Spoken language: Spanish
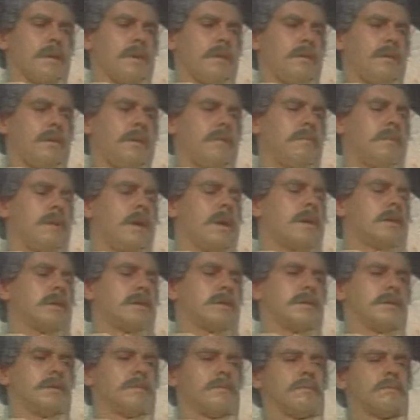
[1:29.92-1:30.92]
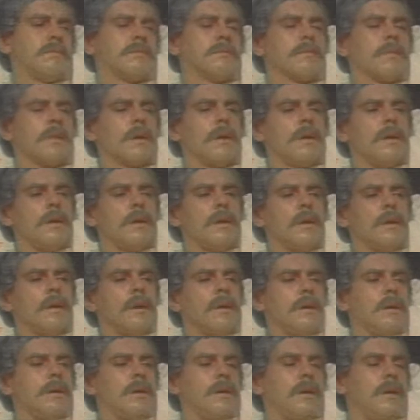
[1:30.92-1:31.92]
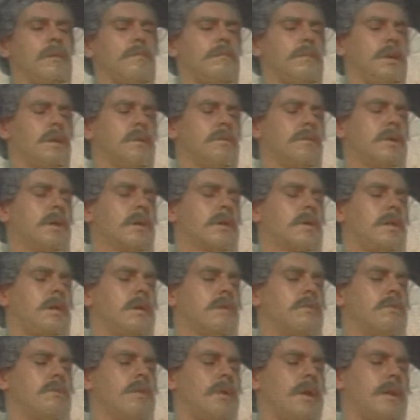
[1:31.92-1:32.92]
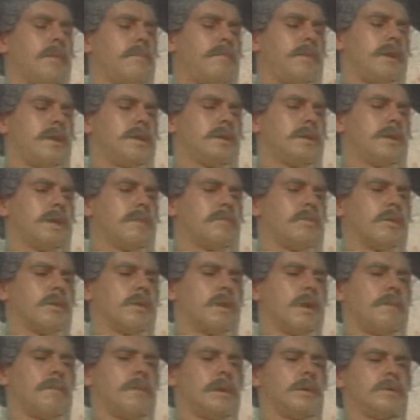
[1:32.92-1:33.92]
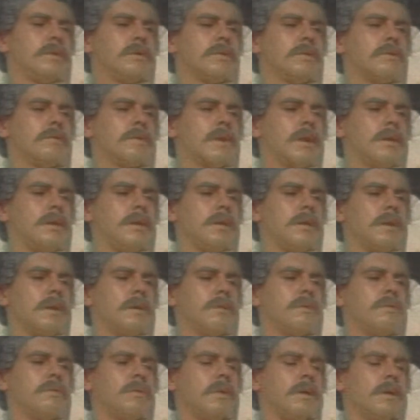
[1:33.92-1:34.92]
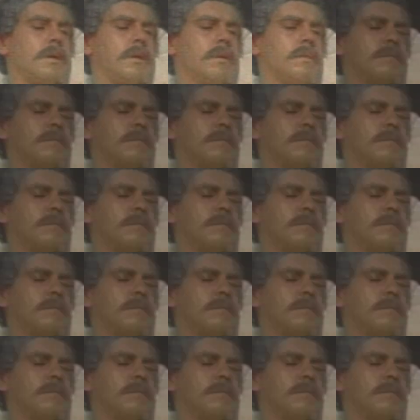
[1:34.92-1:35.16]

Además, envié un artículo a la prensa proclamando su candidatura.